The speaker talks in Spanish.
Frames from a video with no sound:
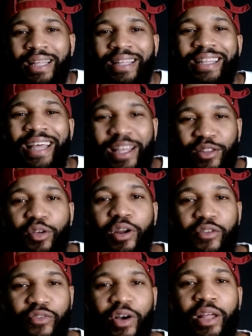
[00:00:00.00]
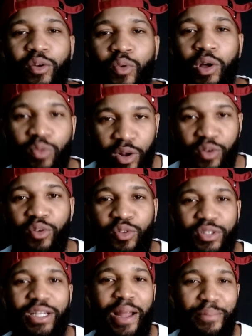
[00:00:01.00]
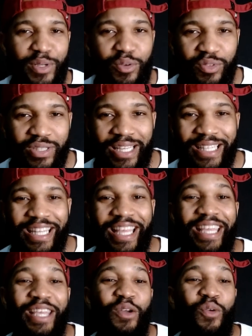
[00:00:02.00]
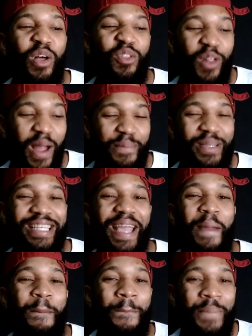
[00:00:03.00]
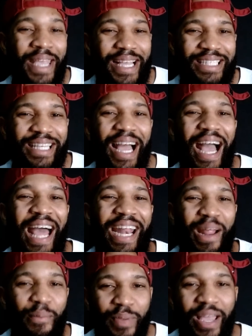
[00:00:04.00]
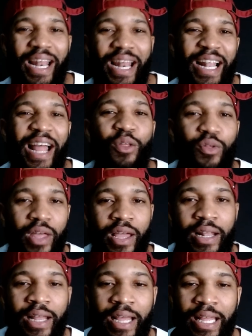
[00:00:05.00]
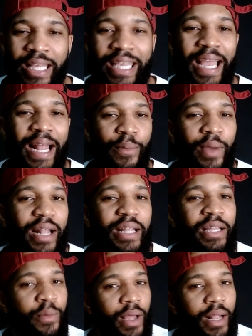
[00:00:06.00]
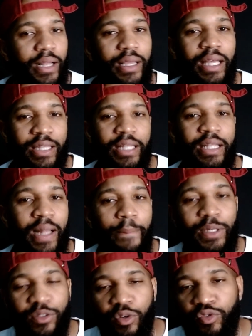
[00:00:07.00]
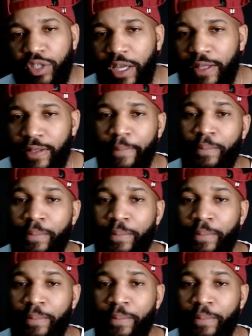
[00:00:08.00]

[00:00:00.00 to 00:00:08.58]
de Héctor El Fadel cuando él conoce a lápiz consciente y cuando lápiz empieza a rapear al lado de él que él ve el nivel que tiene lápiz consciente.